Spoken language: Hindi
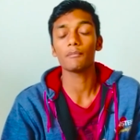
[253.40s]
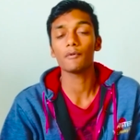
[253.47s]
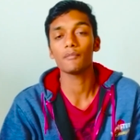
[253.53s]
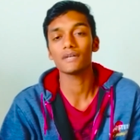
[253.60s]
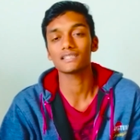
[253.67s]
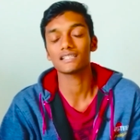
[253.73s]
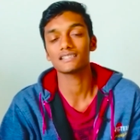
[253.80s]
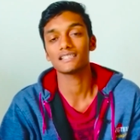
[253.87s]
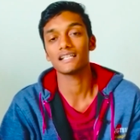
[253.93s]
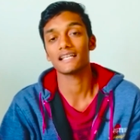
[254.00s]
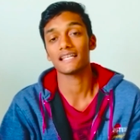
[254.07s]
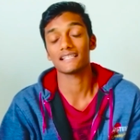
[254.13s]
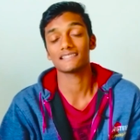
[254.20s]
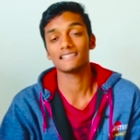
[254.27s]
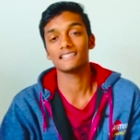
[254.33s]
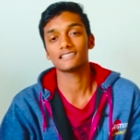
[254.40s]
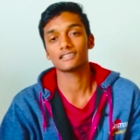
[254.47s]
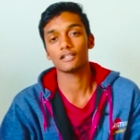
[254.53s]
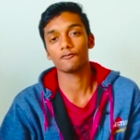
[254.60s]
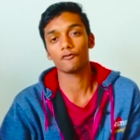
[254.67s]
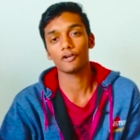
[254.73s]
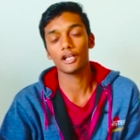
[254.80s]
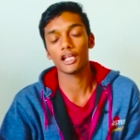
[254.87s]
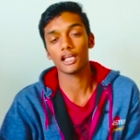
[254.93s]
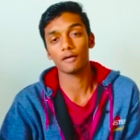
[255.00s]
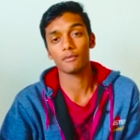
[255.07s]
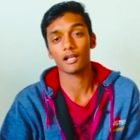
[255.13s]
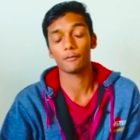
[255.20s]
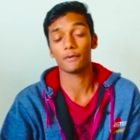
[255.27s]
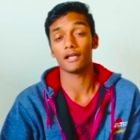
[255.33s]
अब हम बात करते हैं ट्रेसल स्केप फोल्डिंग के
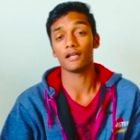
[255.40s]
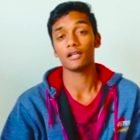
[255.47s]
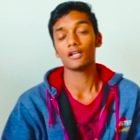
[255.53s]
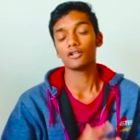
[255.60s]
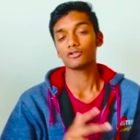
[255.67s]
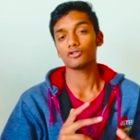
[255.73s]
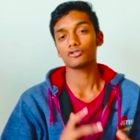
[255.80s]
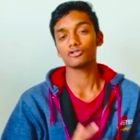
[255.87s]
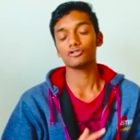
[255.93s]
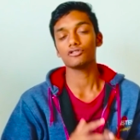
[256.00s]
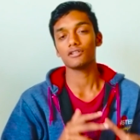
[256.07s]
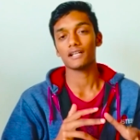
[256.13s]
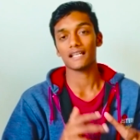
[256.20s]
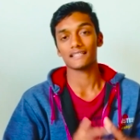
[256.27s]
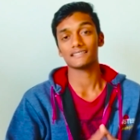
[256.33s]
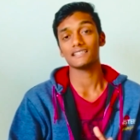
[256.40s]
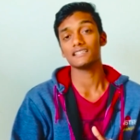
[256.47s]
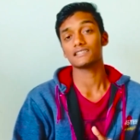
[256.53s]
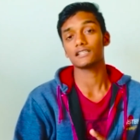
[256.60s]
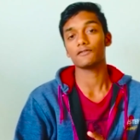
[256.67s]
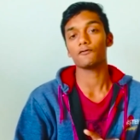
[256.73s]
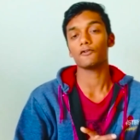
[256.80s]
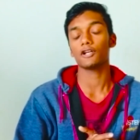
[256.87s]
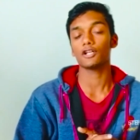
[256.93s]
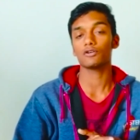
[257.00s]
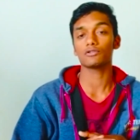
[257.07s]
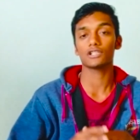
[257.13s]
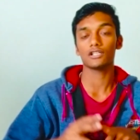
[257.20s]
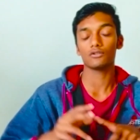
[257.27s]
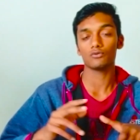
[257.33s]
बारे में तो उसमें जो ट्रेसल स्केप फोल्डिंग
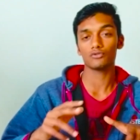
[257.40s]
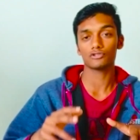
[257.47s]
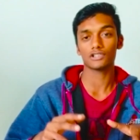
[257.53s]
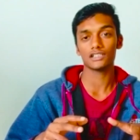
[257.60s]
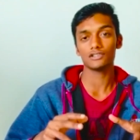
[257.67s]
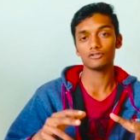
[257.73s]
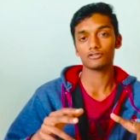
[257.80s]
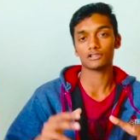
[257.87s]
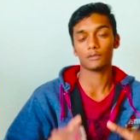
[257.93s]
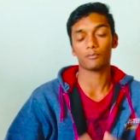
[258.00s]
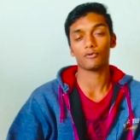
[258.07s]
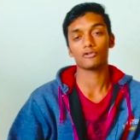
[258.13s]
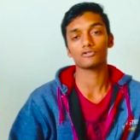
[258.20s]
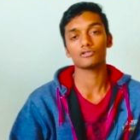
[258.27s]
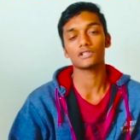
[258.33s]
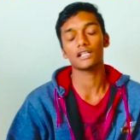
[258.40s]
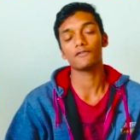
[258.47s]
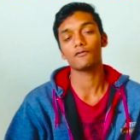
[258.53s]
होती है उसके जो सपोर्ट्स होता